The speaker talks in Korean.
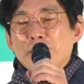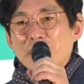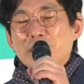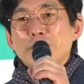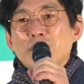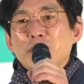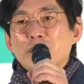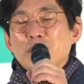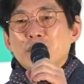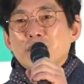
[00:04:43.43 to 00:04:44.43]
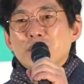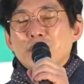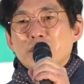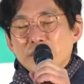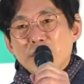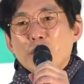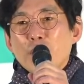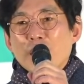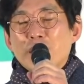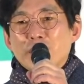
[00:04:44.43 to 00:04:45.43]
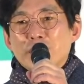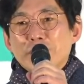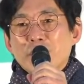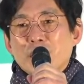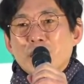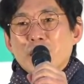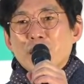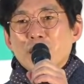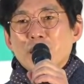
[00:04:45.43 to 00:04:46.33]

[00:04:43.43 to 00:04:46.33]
말씀을 드리려고 하는 것입니다.